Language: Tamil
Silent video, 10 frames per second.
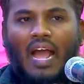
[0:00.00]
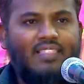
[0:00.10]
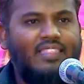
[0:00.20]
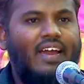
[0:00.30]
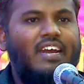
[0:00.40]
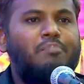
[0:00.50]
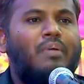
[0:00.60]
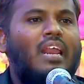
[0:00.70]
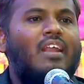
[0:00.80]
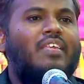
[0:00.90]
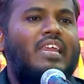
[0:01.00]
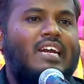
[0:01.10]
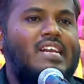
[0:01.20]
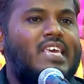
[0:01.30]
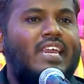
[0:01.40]
அந்த அடிப்படையில் இந்த
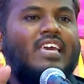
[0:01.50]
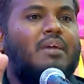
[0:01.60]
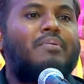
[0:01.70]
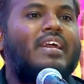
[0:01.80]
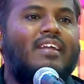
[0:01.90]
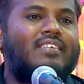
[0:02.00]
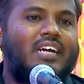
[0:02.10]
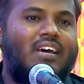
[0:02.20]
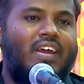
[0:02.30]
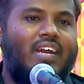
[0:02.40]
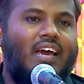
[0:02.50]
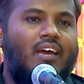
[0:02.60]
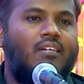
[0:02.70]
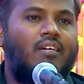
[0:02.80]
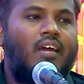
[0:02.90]
நிகழ்ச்சியை நீங்கள் எப்படி எடுத்துக்கிட வேண்டாம்